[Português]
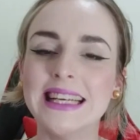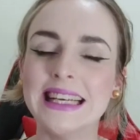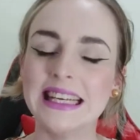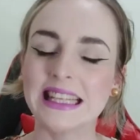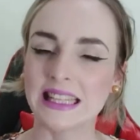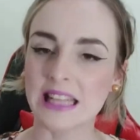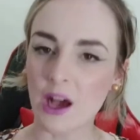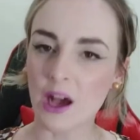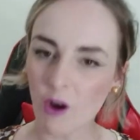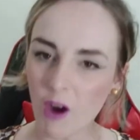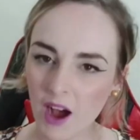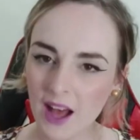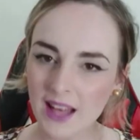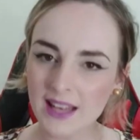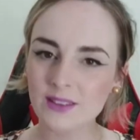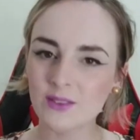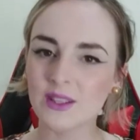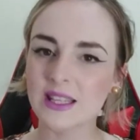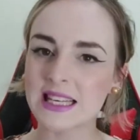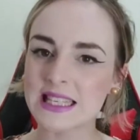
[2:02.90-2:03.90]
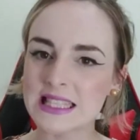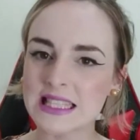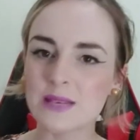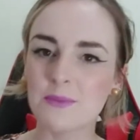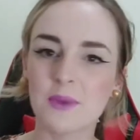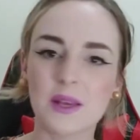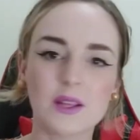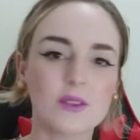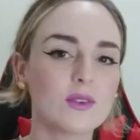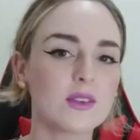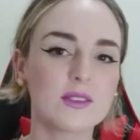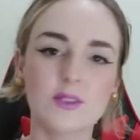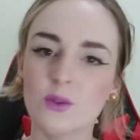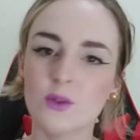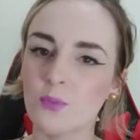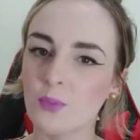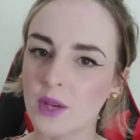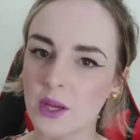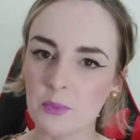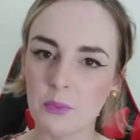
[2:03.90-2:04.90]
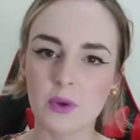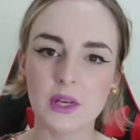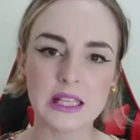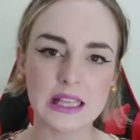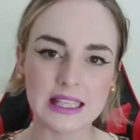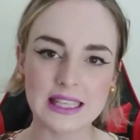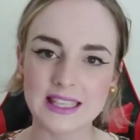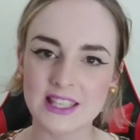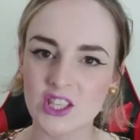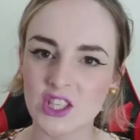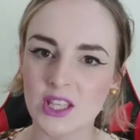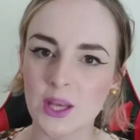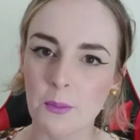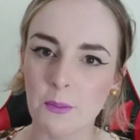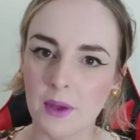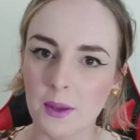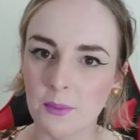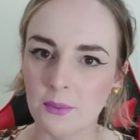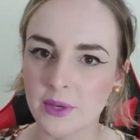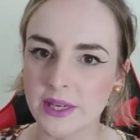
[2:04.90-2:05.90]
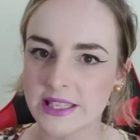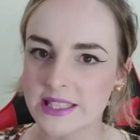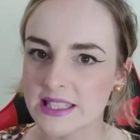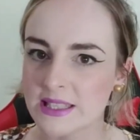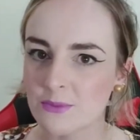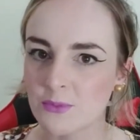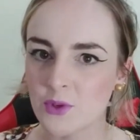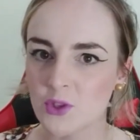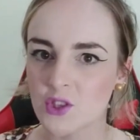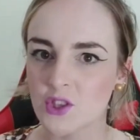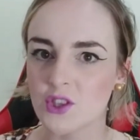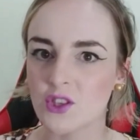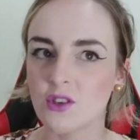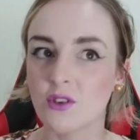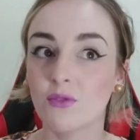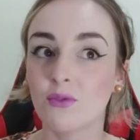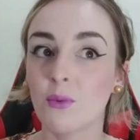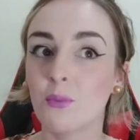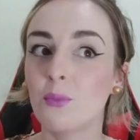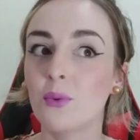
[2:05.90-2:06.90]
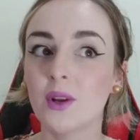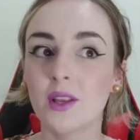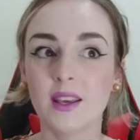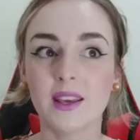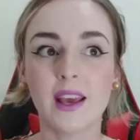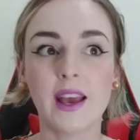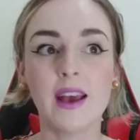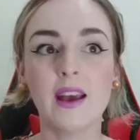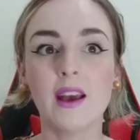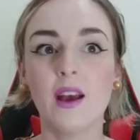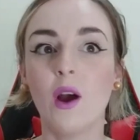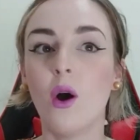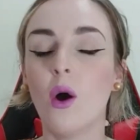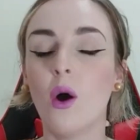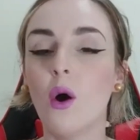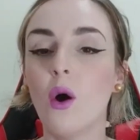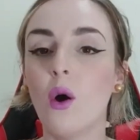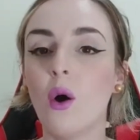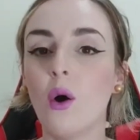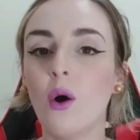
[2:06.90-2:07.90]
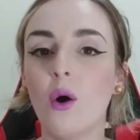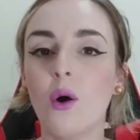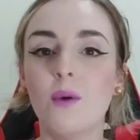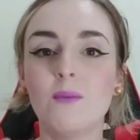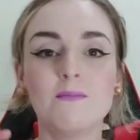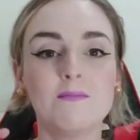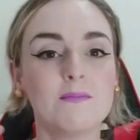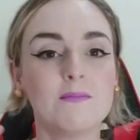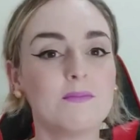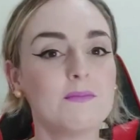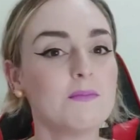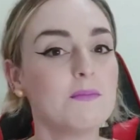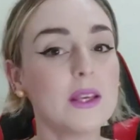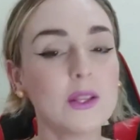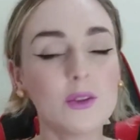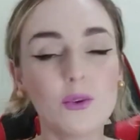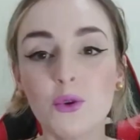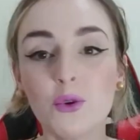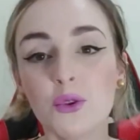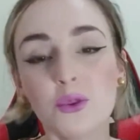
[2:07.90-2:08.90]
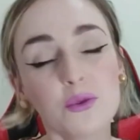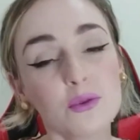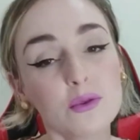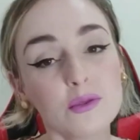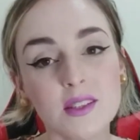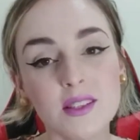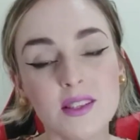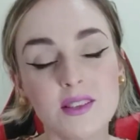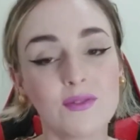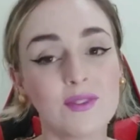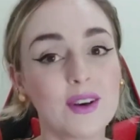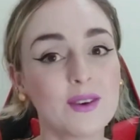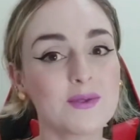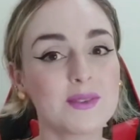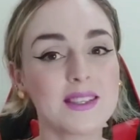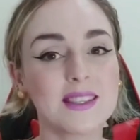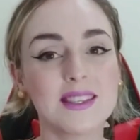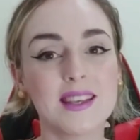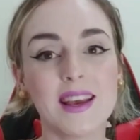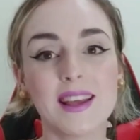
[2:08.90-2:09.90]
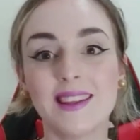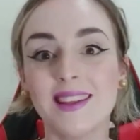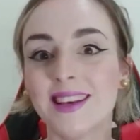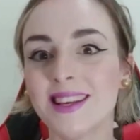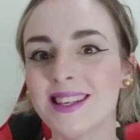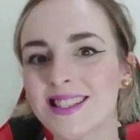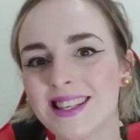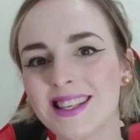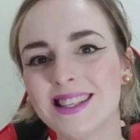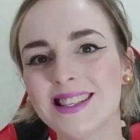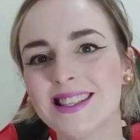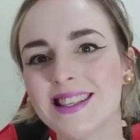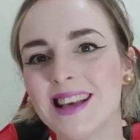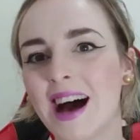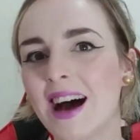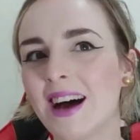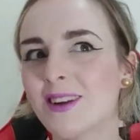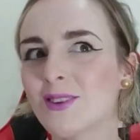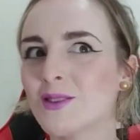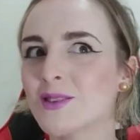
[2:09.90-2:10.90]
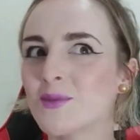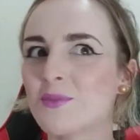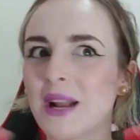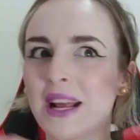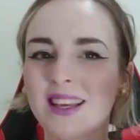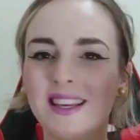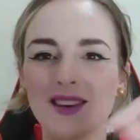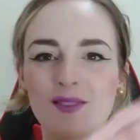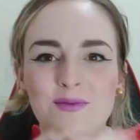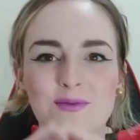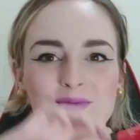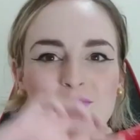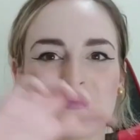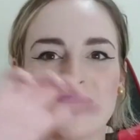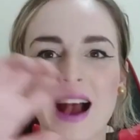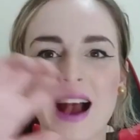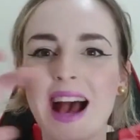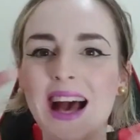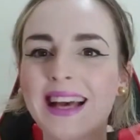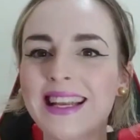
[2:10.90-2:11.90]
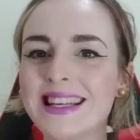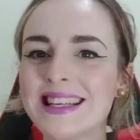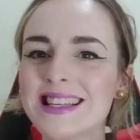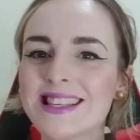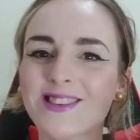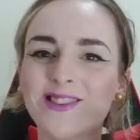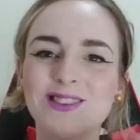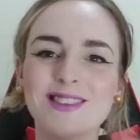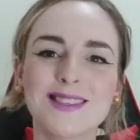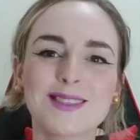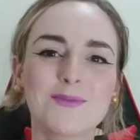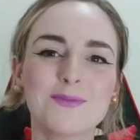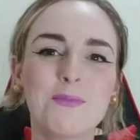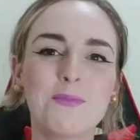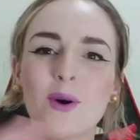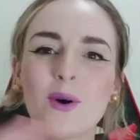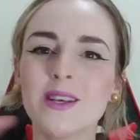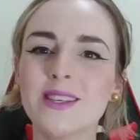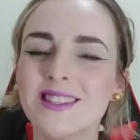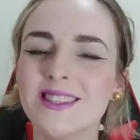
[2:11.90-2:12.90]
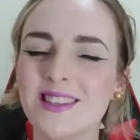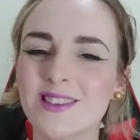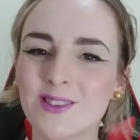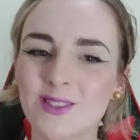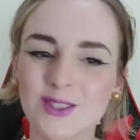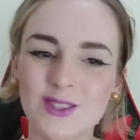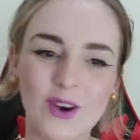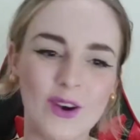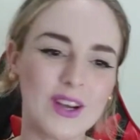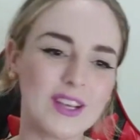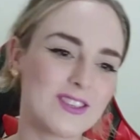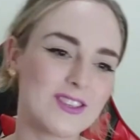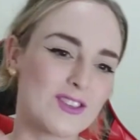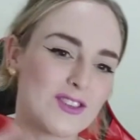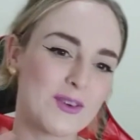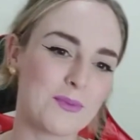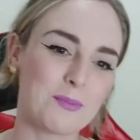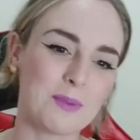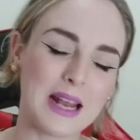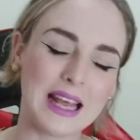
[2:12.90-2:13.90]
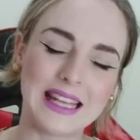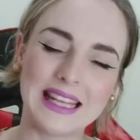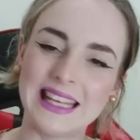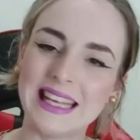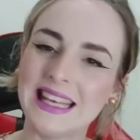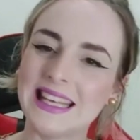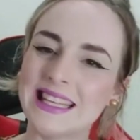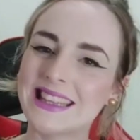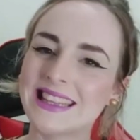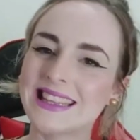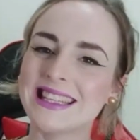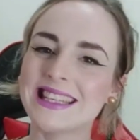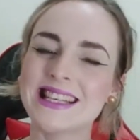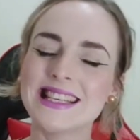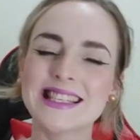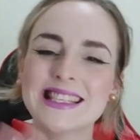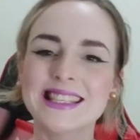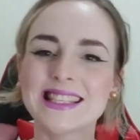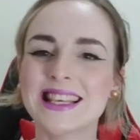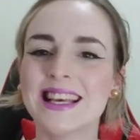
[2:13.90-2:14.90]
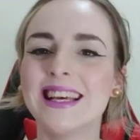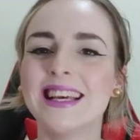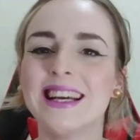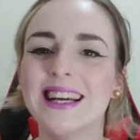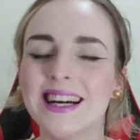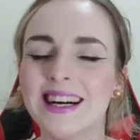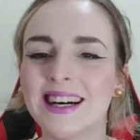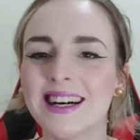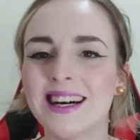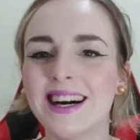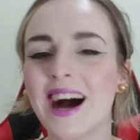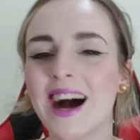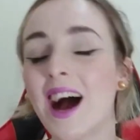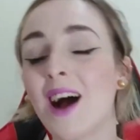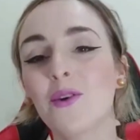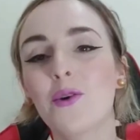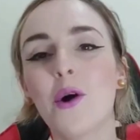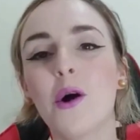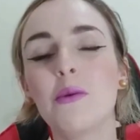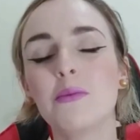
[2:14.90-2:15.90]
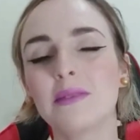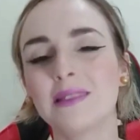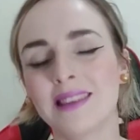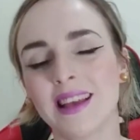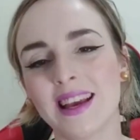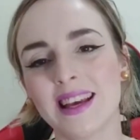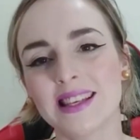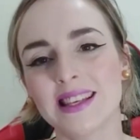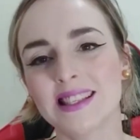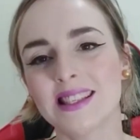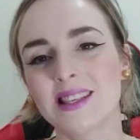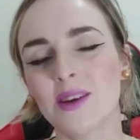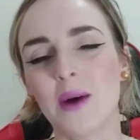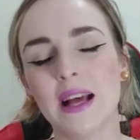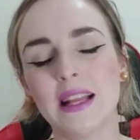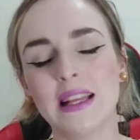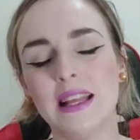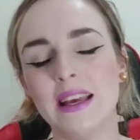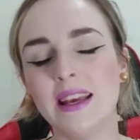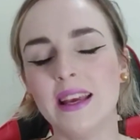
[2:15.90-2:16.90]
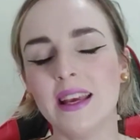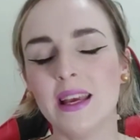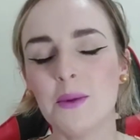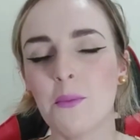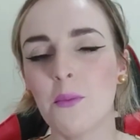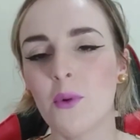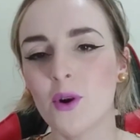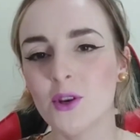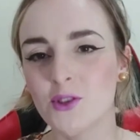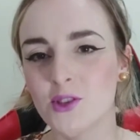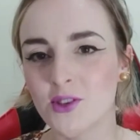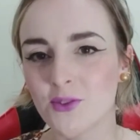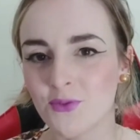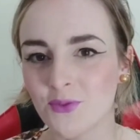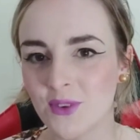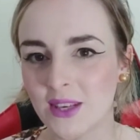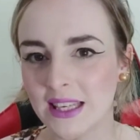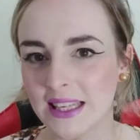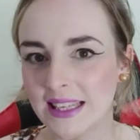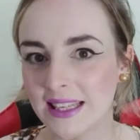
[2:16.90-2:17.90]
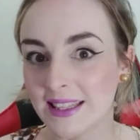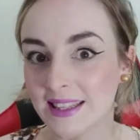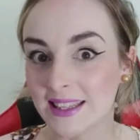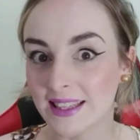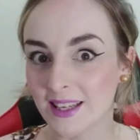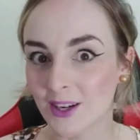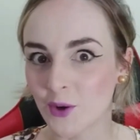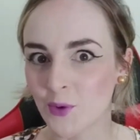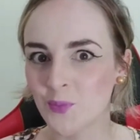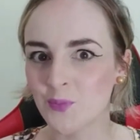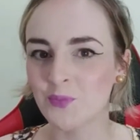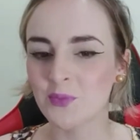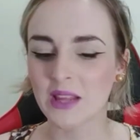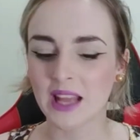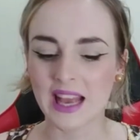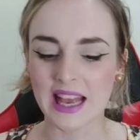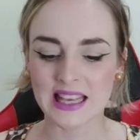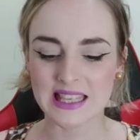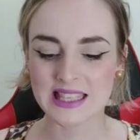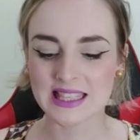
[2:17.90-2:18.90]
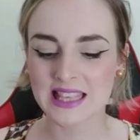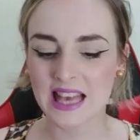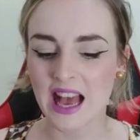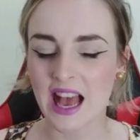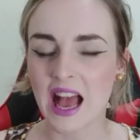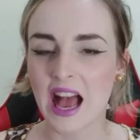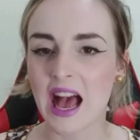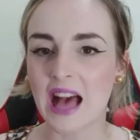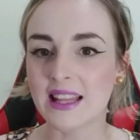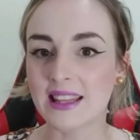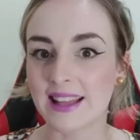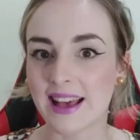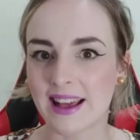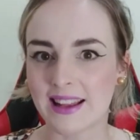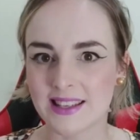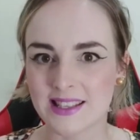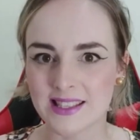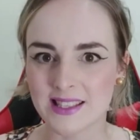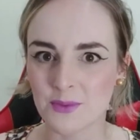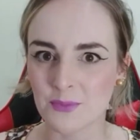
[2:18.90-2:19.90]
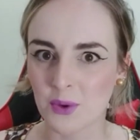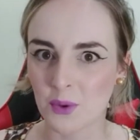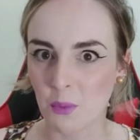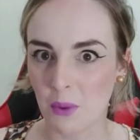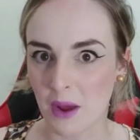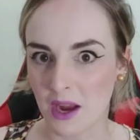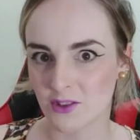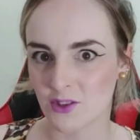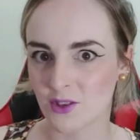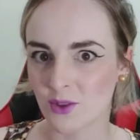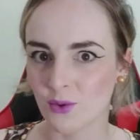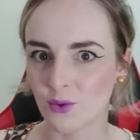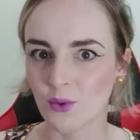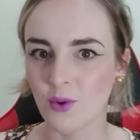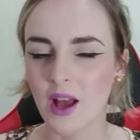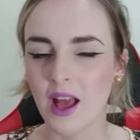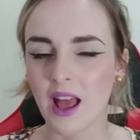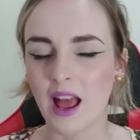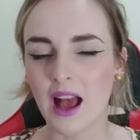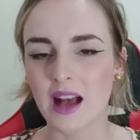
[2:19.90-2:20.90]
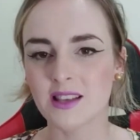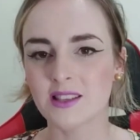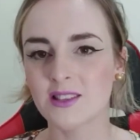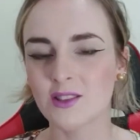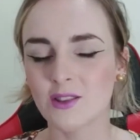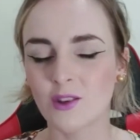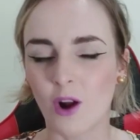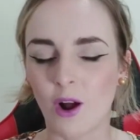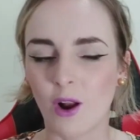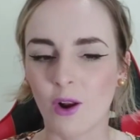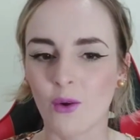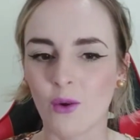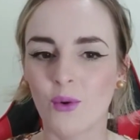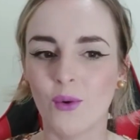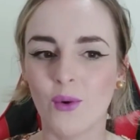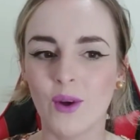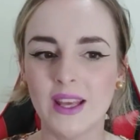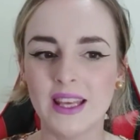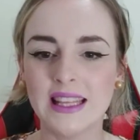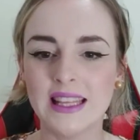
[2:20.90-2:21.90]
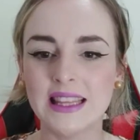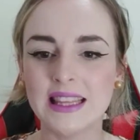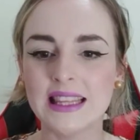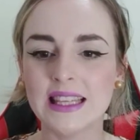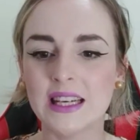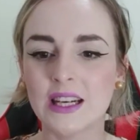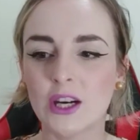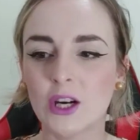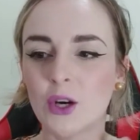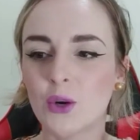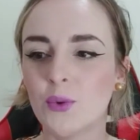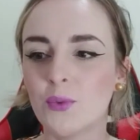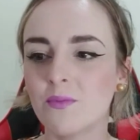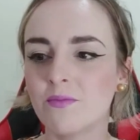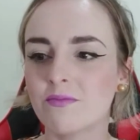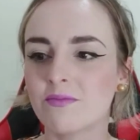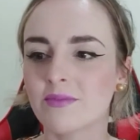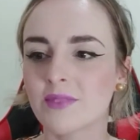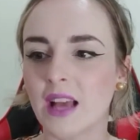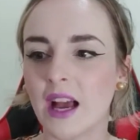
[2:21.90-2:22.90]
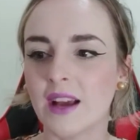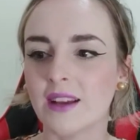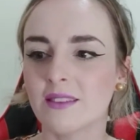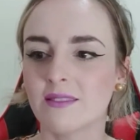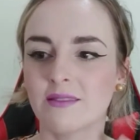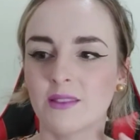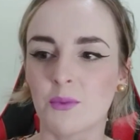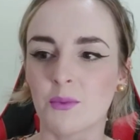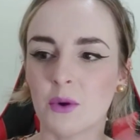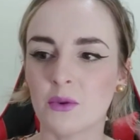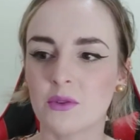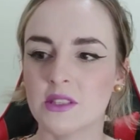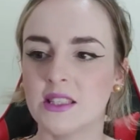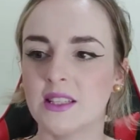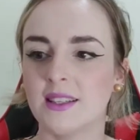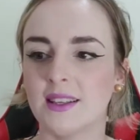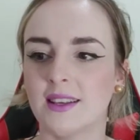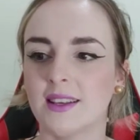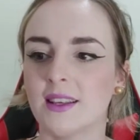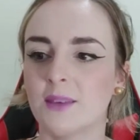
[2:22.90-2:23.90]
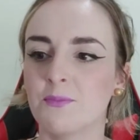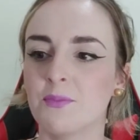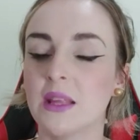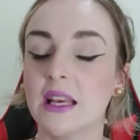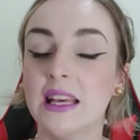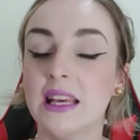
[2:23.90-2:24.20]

na hora do nascimento é super importante também por esse motivo, porque minutos vão ser necessários para que várias disposições de planetas uh, aconteçam ali e modifiquem então essa análise por parte do astrólogo. Então, ai, deu uma coceirinha aqui.